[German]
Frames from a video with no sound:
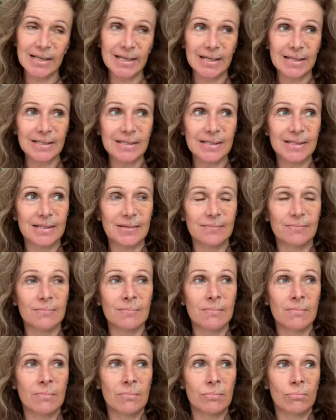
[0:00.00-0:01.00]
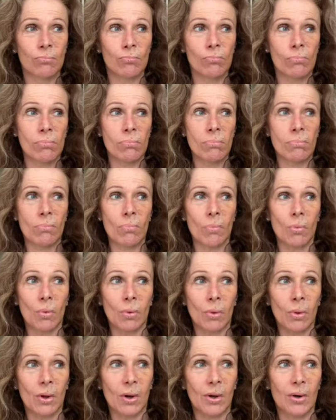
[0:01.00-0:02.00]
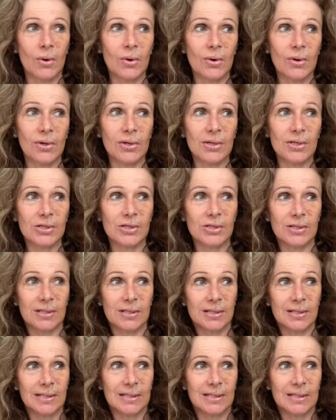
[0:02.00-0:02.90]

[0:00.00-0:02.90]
hast? Und